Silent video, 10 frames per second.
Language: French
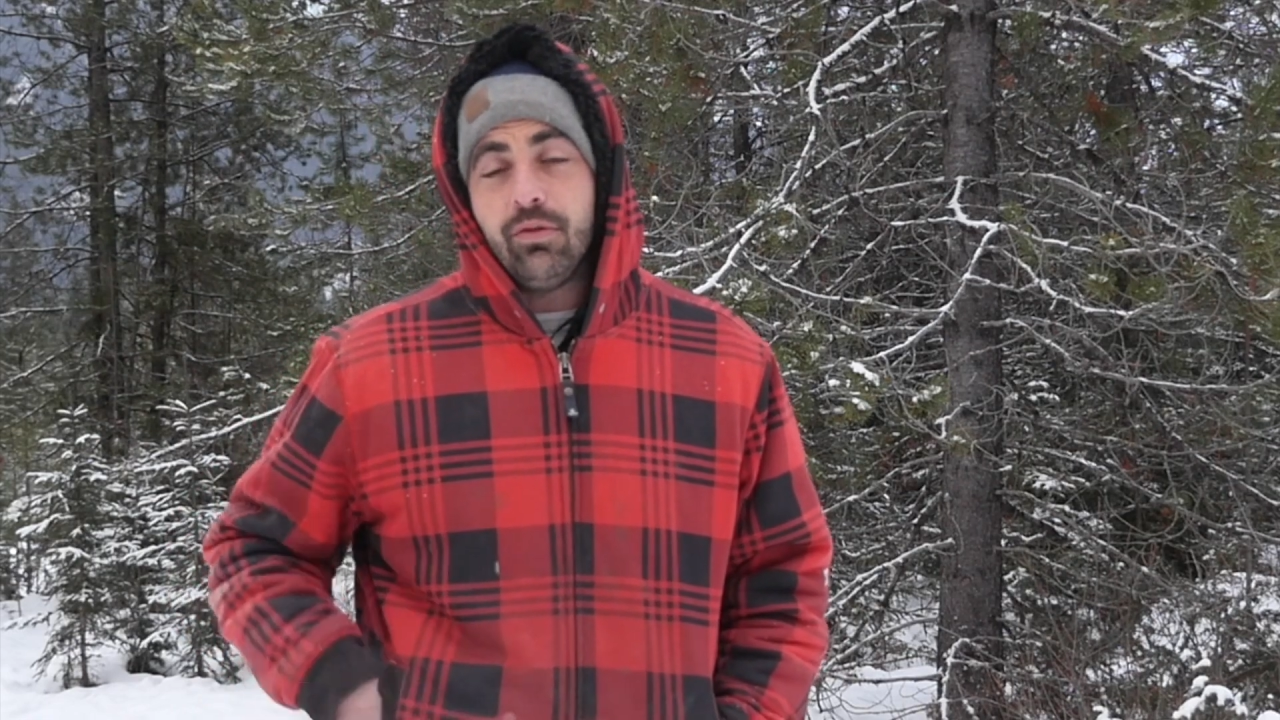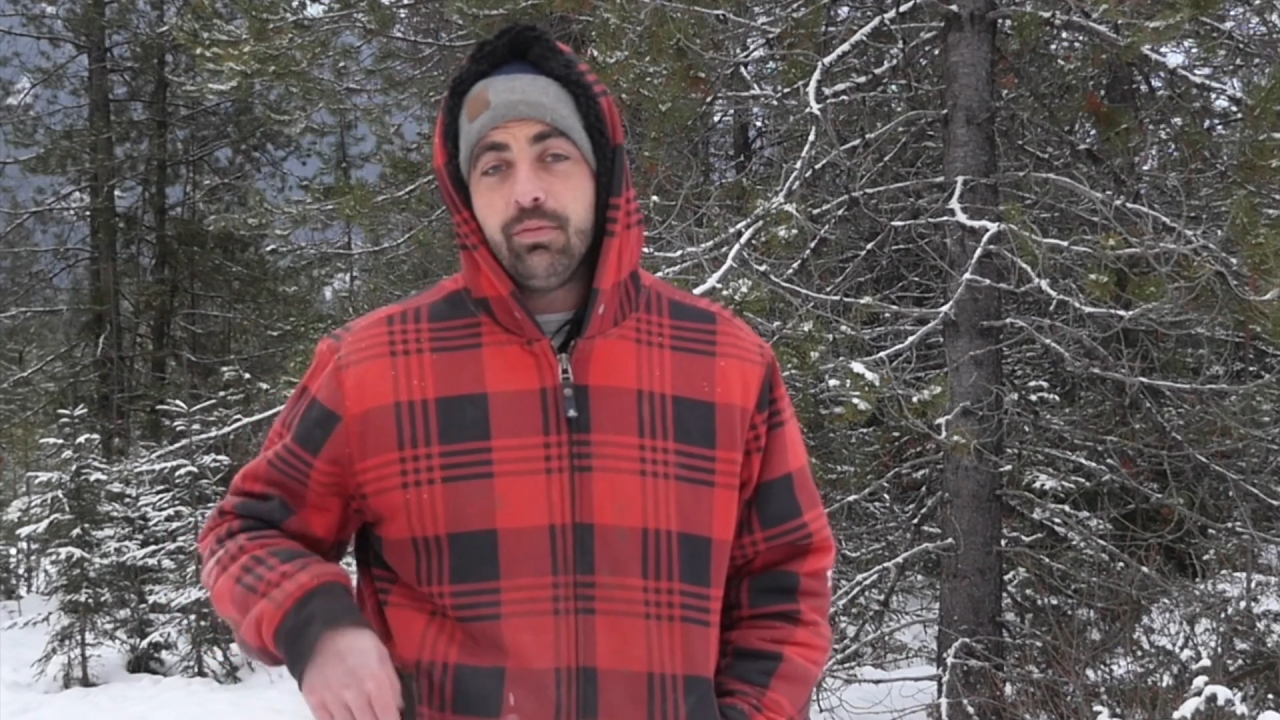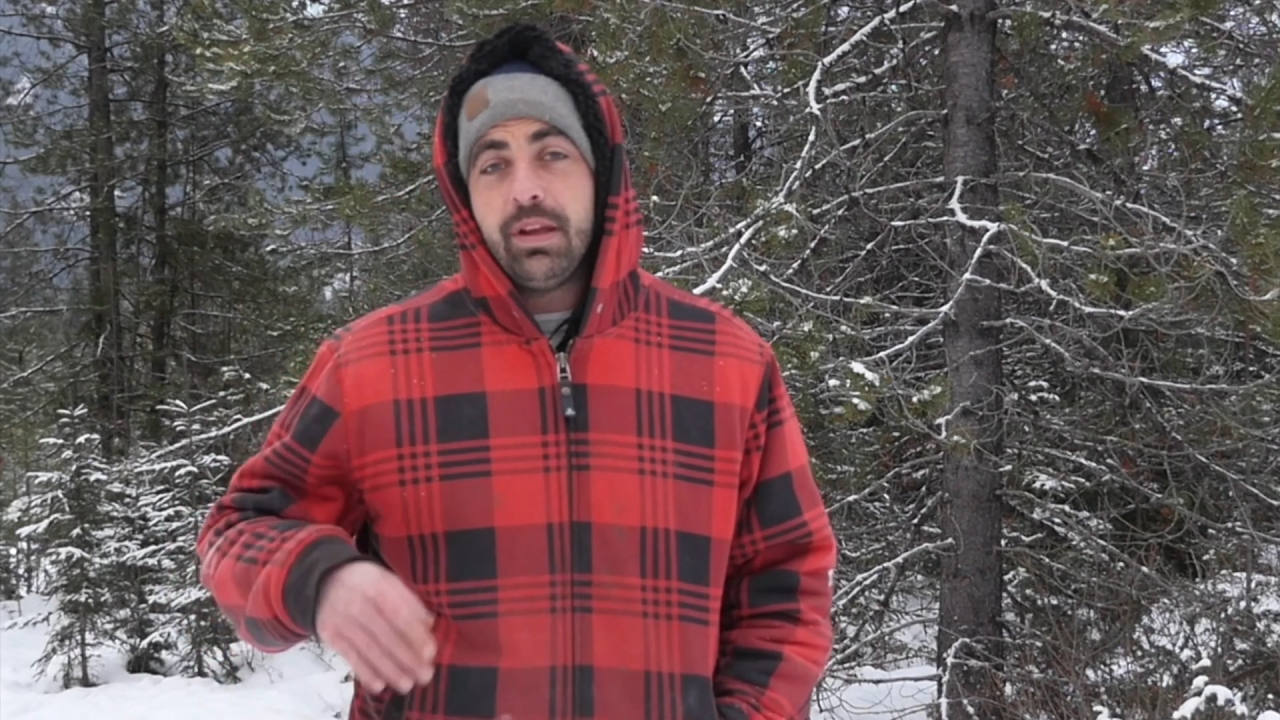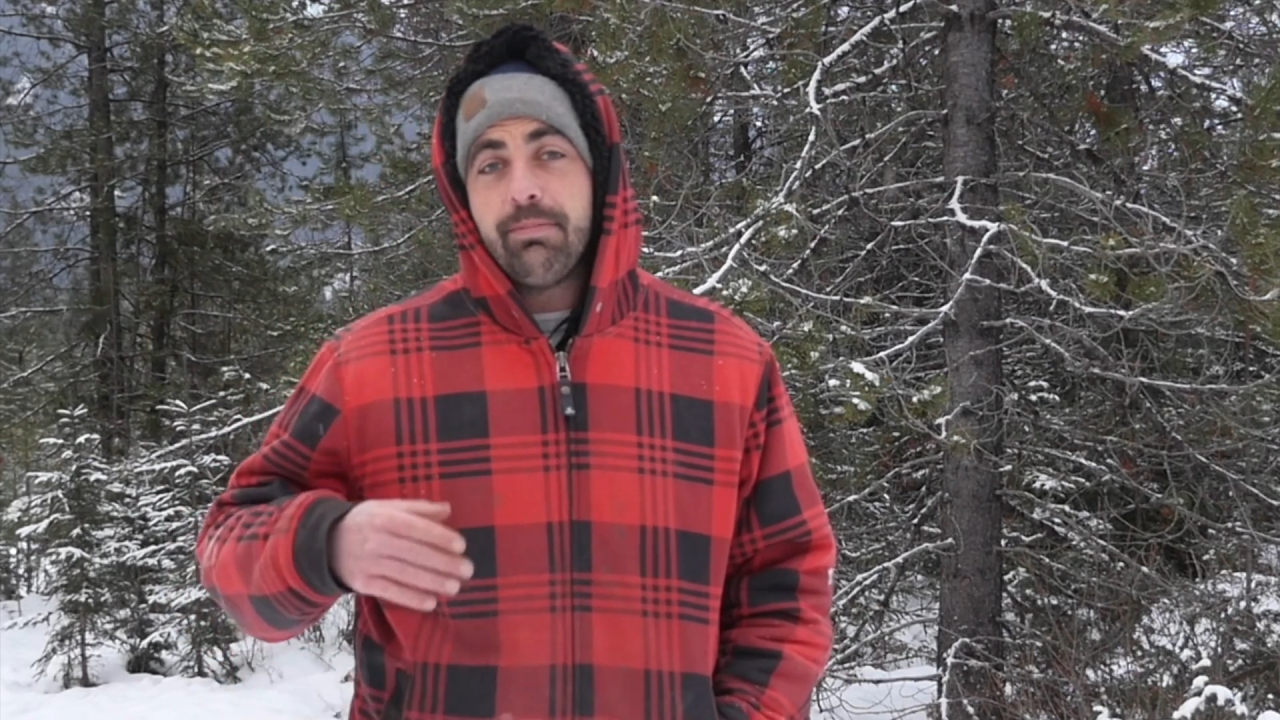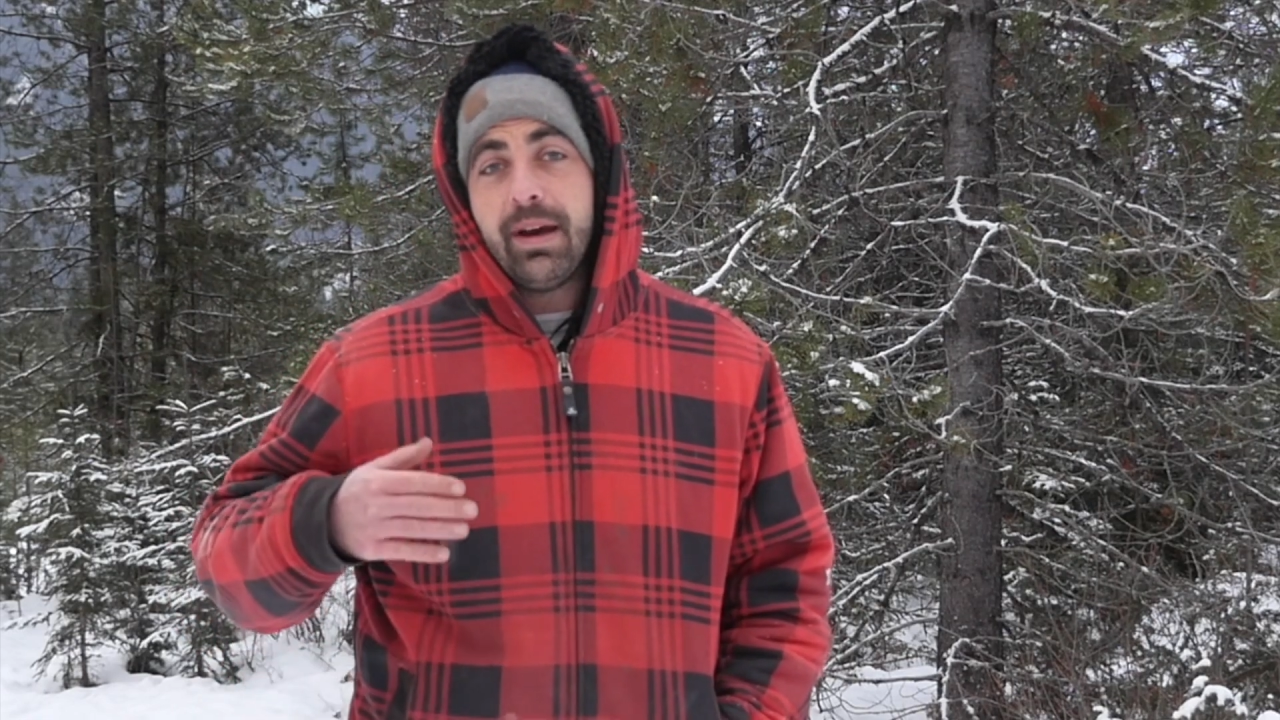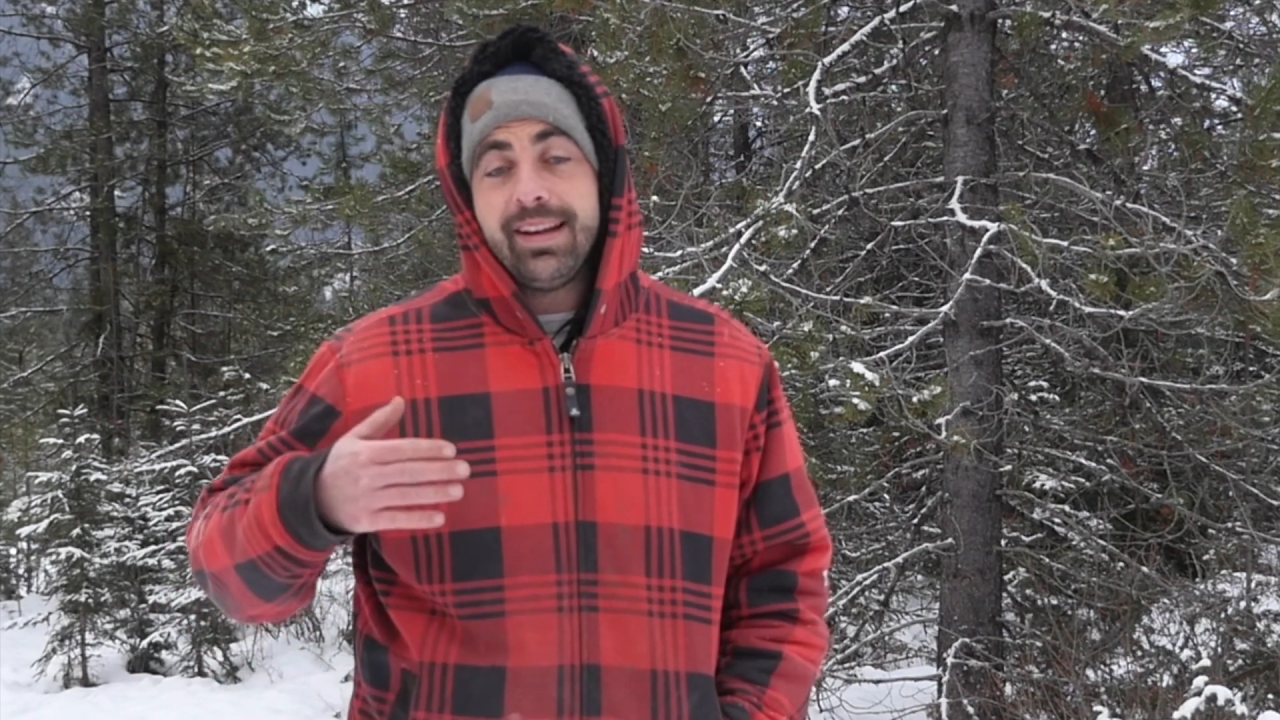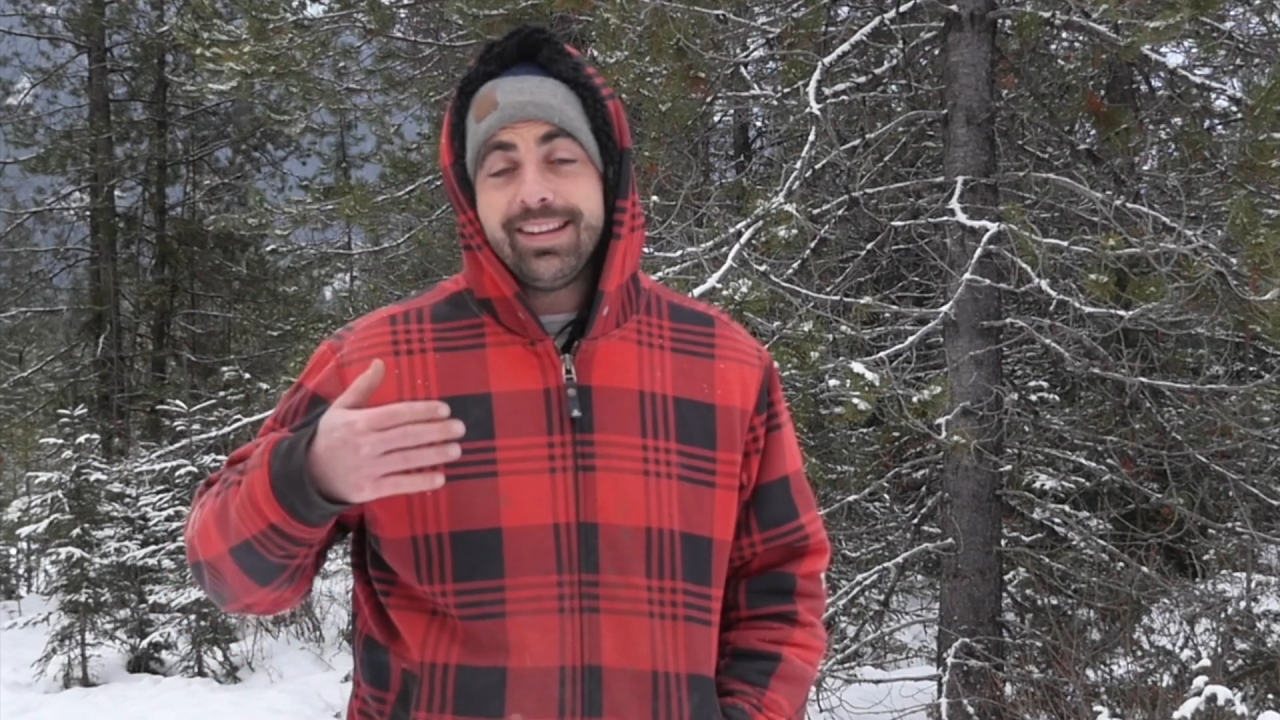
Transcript: n'oubliez pas,